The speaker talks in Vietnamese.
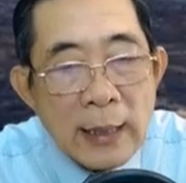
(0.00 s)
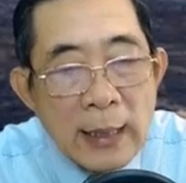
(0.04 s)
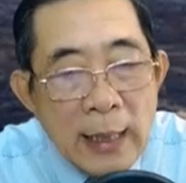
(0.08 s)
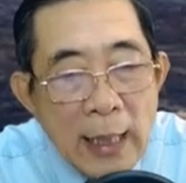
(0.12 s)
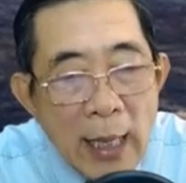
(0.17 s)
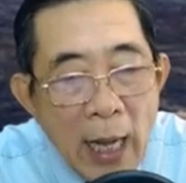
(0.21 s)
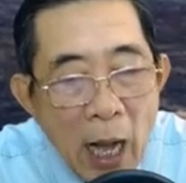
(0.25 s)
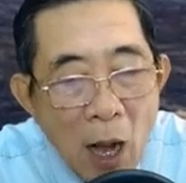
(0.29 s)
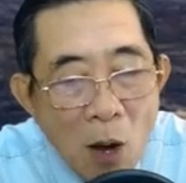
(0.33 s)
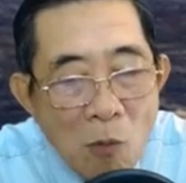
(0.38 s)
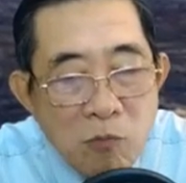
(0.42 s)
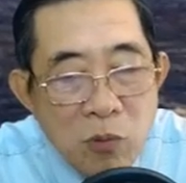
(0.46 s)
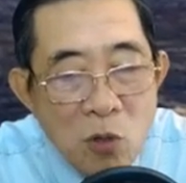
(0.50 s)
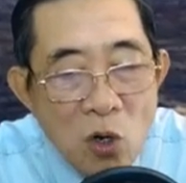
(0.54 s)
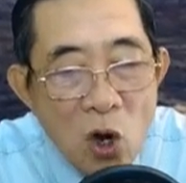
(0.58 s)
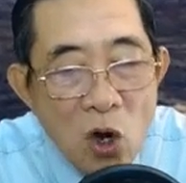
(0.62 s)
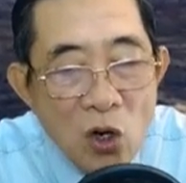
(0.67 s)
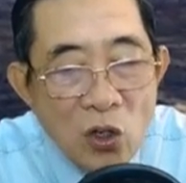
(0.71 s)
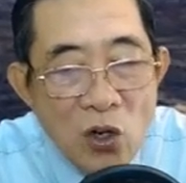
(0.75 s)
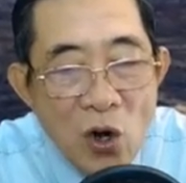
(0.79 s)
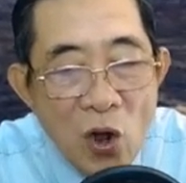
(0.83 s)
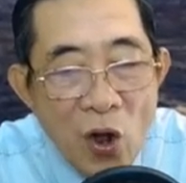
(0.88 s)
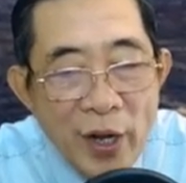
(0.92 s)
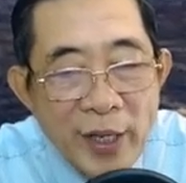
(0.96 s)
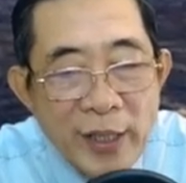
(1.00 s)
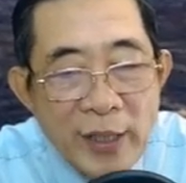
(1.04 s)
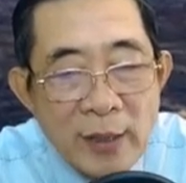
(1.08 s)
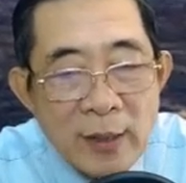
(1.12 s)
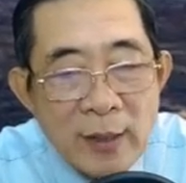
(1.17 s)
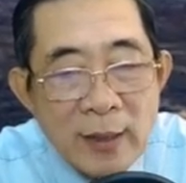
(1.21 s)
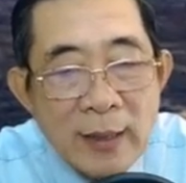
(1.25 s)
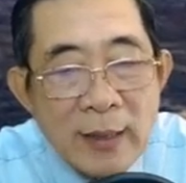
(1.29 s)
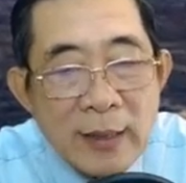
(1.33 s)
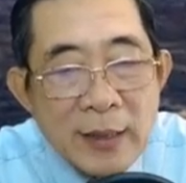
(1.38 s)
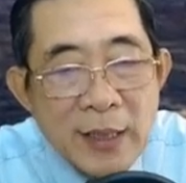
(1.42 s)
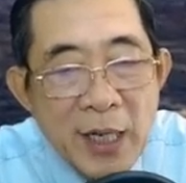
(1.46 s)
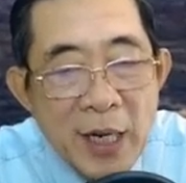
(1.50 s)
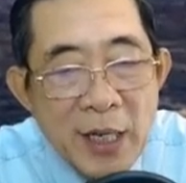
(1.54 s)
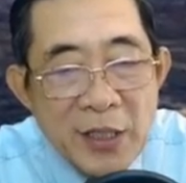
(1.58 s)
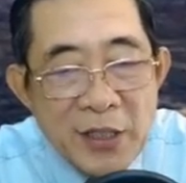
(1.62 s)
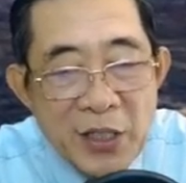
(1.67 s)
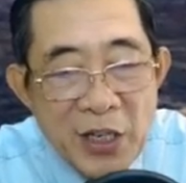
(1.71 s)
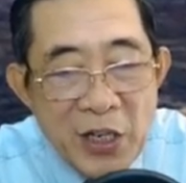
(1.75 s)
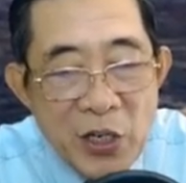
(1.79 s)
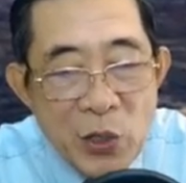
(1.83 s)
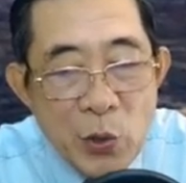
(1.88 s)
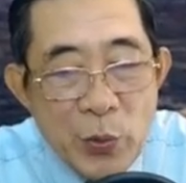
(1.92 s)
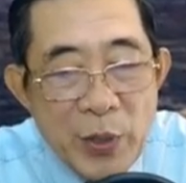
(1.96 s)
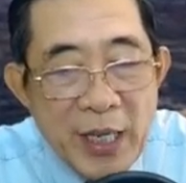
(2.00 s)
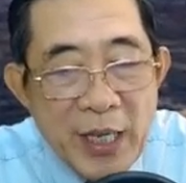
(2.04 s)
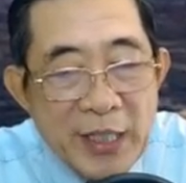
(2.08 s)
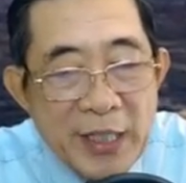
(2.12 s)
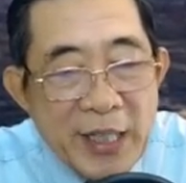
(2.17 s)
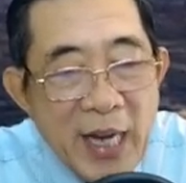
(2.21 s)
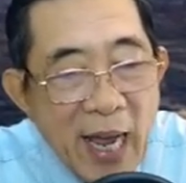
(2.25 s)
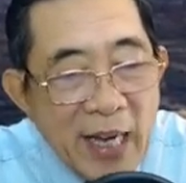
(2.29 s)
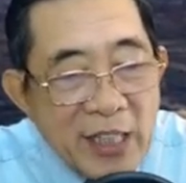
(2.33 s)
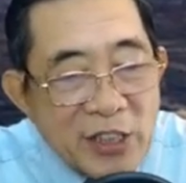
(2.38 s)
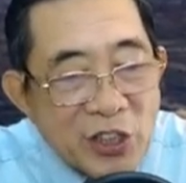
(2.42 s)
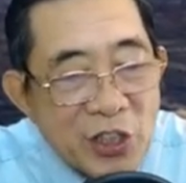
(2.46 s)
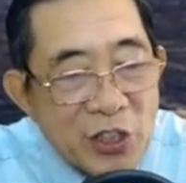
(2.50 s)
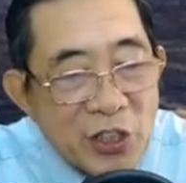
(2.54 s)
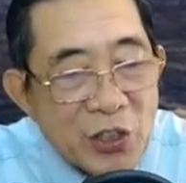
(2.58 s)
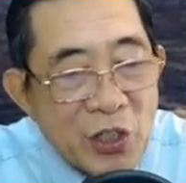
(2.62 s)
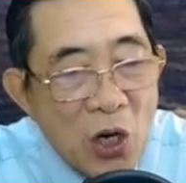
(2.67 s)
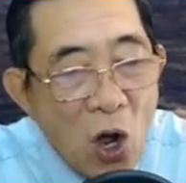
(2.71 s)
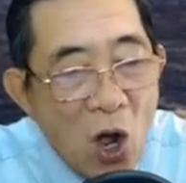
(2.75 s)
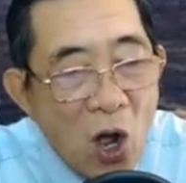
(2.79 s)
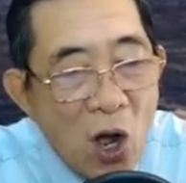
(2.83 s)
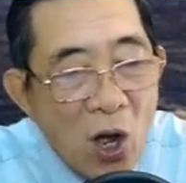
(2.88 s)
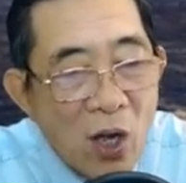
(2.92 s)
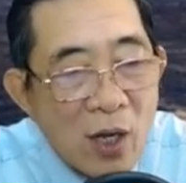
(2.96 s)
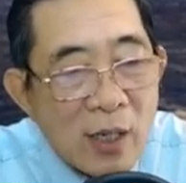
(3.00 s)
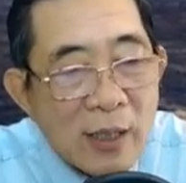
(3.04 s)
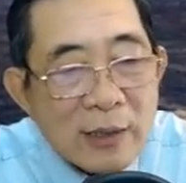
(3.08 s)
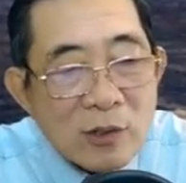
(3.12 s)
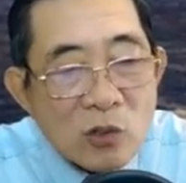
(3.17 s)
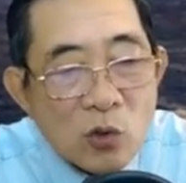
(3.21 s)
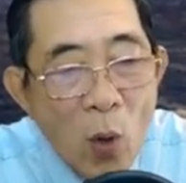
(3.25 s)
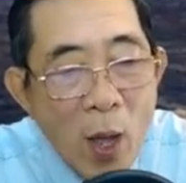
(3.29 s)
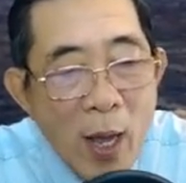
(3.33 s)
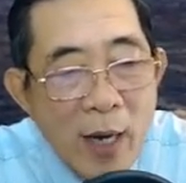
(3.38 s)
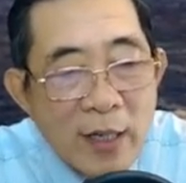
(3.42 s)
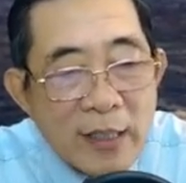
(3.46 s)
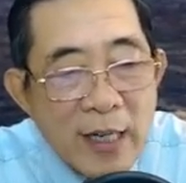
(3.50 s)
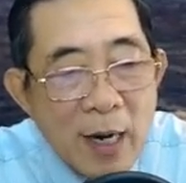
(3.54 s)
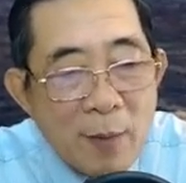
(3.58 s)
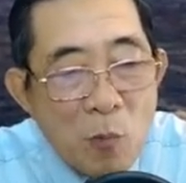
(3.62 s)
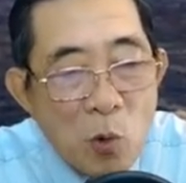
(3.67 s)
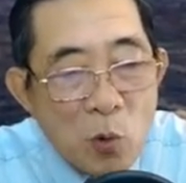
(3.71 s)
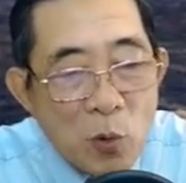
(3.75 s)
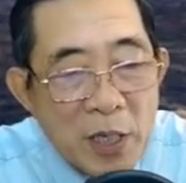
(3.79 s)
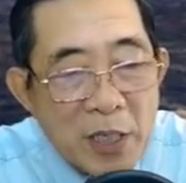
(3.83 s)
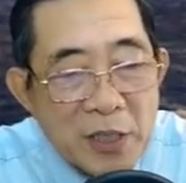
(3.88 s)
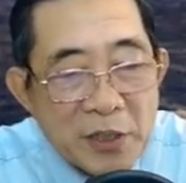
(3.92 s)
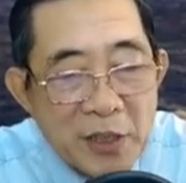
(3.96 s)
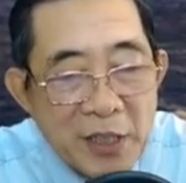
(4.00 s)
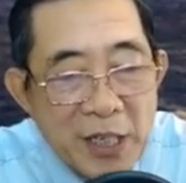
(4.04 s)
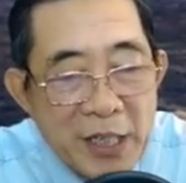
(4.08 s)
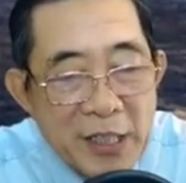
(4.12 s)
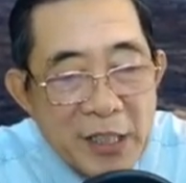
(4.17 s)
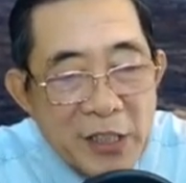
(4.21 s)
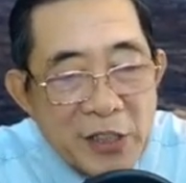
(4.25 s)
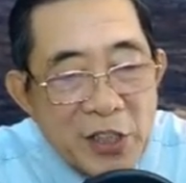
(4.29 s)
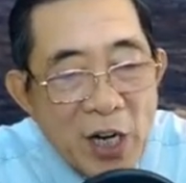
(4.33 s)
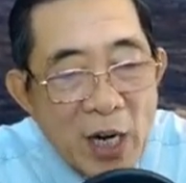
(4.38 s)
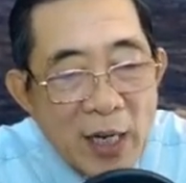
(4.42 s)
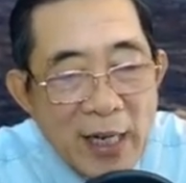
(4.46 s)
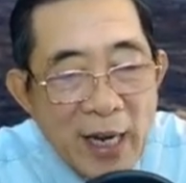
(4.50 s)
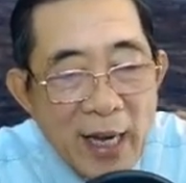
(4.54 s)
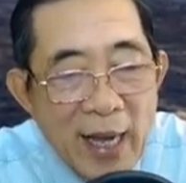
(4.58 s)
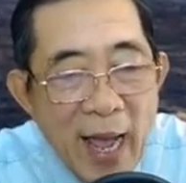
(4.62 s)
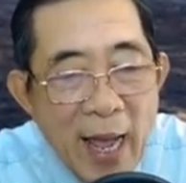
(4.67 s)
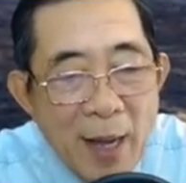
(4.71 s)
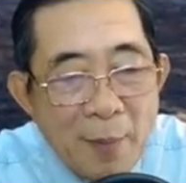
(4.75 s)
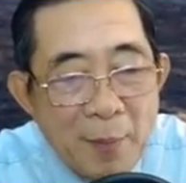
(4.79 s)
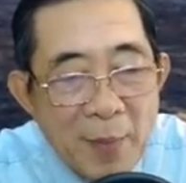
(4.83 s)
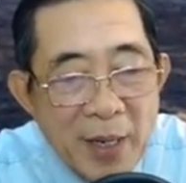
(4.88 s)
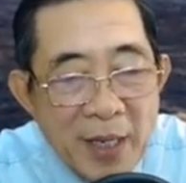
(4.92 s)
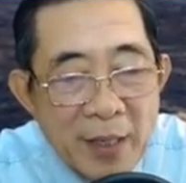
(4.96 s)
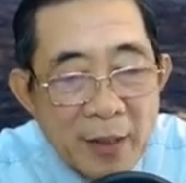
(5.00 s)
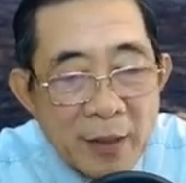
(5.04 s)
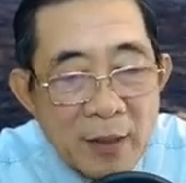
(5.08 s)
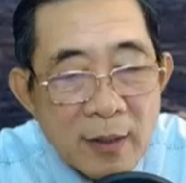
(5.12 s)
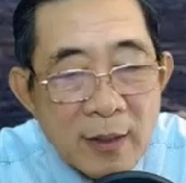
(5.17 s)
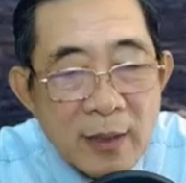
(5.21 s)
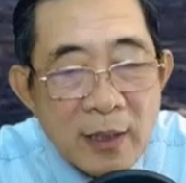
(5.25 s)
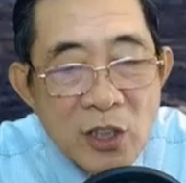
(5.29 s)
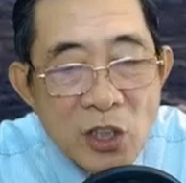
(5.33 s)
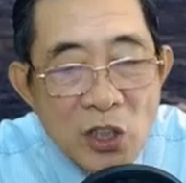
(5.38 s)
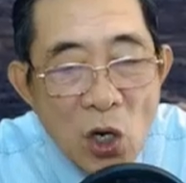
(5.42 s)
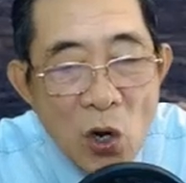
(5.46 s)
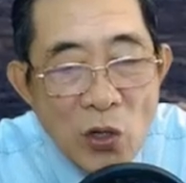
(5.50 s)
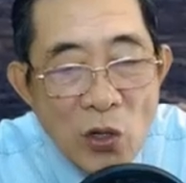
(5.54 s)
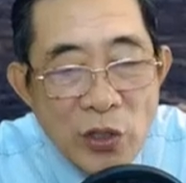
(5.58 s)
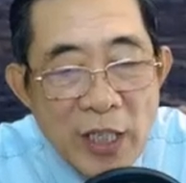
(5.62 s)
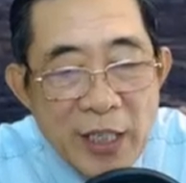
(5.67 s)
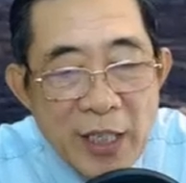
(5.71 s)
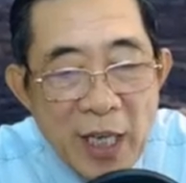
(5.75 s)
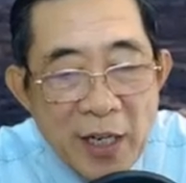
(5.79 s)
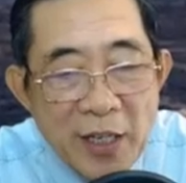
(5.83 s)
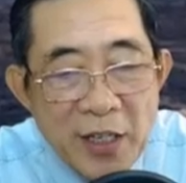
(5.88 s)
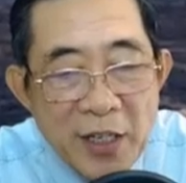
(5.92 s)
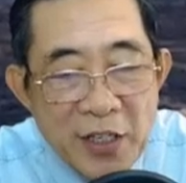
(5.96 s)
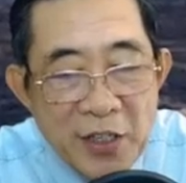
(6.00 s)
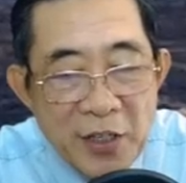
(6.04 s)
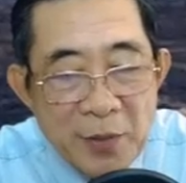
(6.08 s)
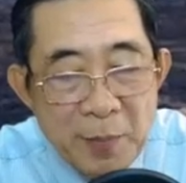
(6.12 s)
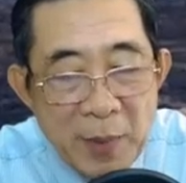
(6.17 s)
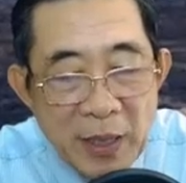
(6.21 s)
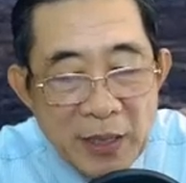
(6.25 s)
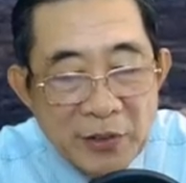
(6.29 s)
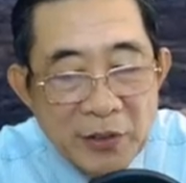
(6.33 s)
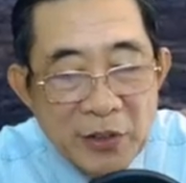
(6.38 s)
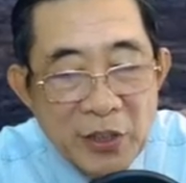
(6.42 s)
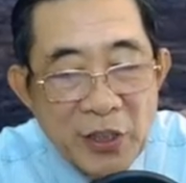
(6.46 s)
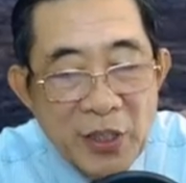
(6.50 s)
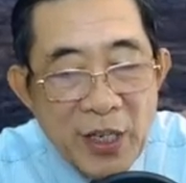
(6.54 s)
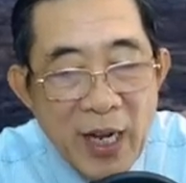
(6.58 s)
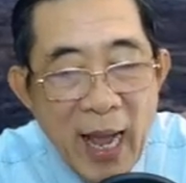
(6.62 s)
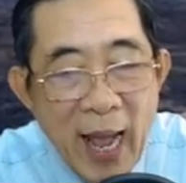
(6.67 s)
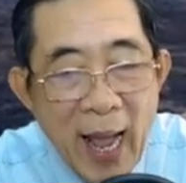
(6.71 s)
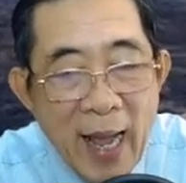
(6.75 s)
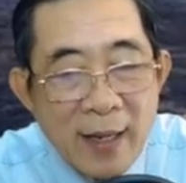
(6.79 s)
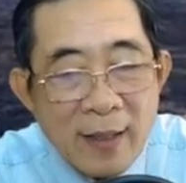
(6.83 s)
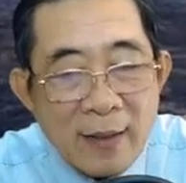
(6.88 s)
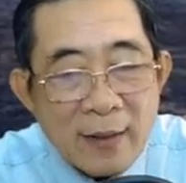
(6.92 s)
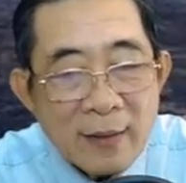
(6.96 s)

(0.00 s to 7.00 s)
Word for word: Ông còn nói trên người của vị đại sư nọ toát ra một linh khí rất là khác biệt so với những người bình thường khác,